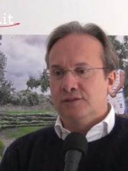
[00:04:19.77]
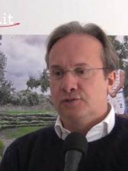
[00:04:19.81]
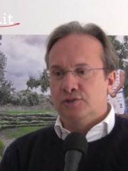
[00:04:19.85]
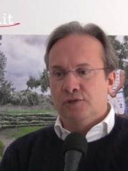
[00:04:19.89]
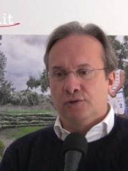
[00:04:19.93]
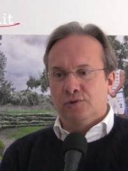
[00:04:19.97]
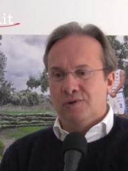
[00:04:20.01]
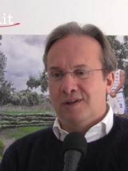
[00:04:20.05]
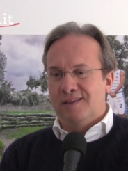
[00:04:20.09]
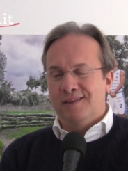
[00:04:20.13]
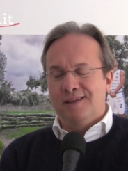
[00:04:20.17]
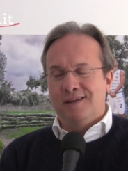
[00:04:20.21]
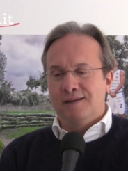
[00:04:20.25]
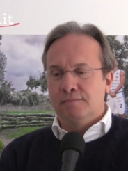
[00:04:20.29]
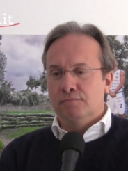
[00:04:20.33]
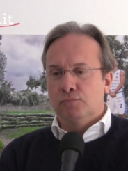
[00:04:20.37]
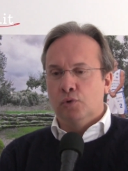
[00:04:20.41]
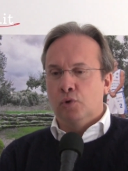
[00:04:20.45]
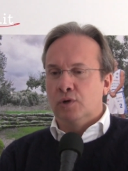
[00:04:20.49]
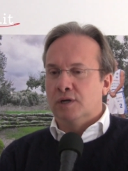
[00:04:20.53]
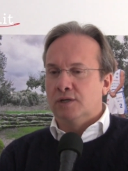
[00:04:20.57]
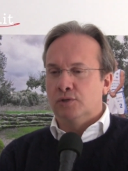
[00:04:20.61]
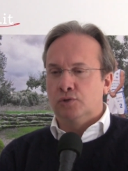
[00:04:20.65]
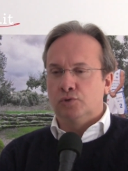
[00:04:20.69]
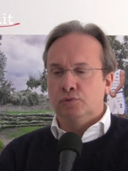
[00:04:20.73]
cioè non andare in
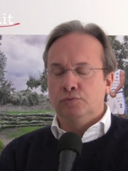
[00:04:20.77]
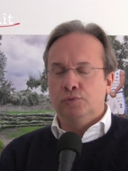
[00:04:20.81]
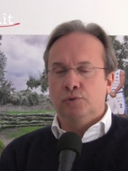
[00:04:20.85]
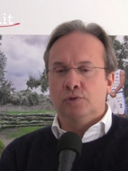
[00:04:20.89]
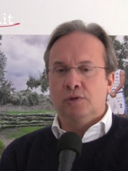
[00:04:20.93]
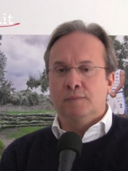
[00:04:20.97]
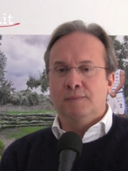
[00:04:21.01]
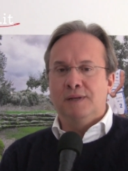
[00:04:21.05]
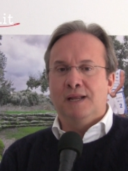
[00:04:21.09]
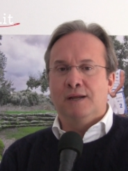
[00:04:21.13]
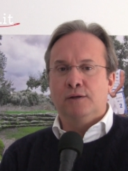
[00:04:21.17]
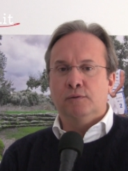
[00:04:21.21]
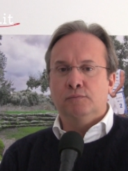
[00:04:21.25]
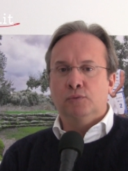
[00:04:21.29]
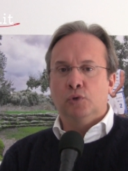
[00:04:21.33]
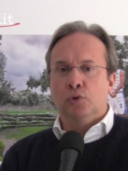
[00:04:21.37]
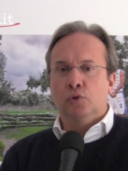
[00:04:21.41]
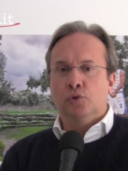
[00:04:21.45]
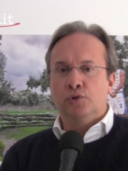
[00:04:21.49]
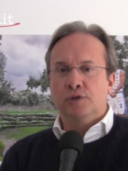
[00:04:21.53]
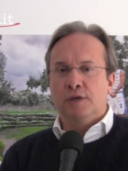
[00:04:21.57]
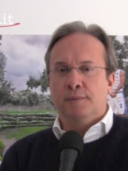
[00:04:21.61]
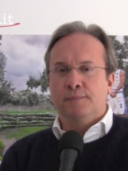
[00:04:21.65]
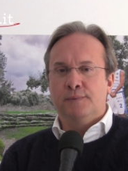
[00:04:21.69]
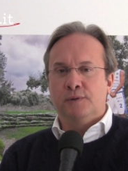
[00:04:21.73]
bocca subito a Milano e Bologna,